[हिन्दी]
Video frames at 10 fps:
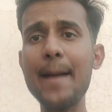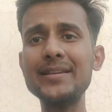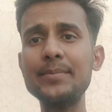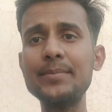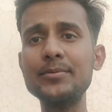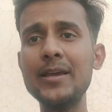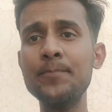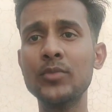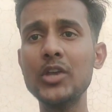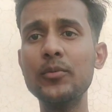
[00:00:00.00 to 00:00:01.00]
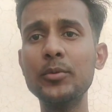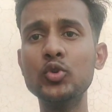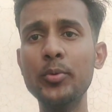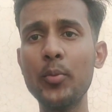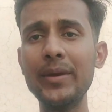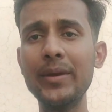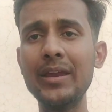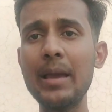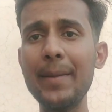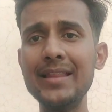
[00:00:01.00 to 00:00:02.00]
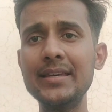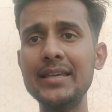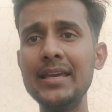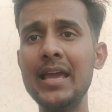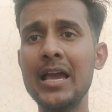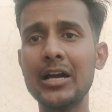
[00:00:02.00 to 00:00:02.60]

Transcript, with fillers: आपके हिसाब से इस फिल्म की जो भी ओपनिंग है पहले दिन की